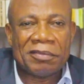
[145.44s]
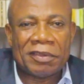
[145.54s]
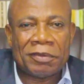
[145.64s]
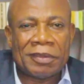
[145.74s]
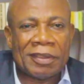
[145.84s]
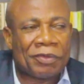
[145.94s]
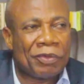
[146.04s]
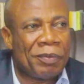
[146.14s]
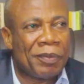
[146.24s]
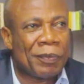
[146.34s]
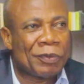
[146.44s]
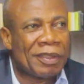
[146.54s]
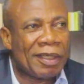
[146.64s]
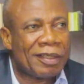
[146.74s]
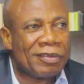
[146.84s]
je suis en train de me
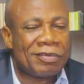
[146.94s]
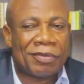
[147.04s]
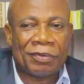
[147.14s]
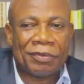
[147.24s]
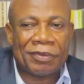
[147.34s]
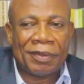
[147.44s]
poser la question